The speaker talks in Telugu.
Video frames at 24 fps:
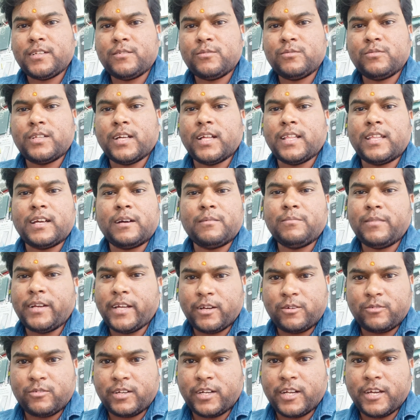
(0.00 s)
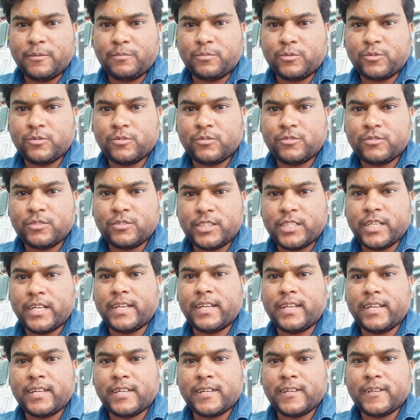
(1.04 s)
గుద్దలు దమ్ లేకుండే అప్పుడు
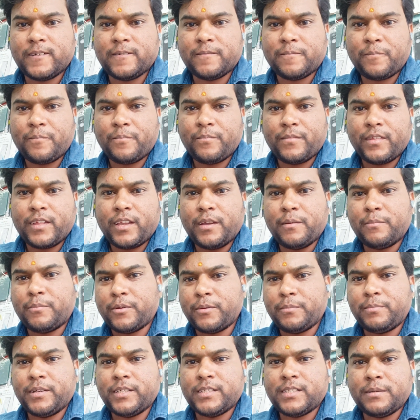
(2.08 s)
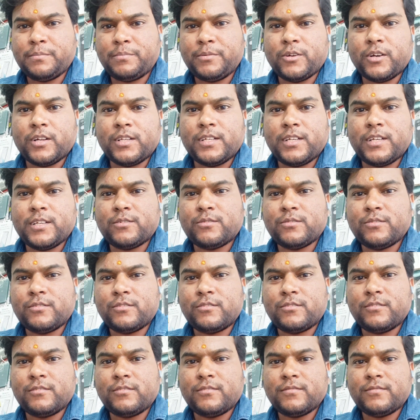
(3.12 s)
చేయనీకి ఇప్పుడు బీజేపీ వాళ్ళు
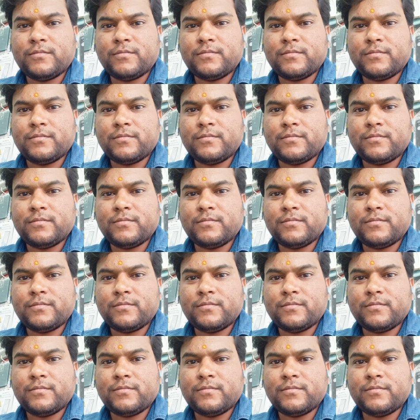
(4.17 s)
చేస్తారు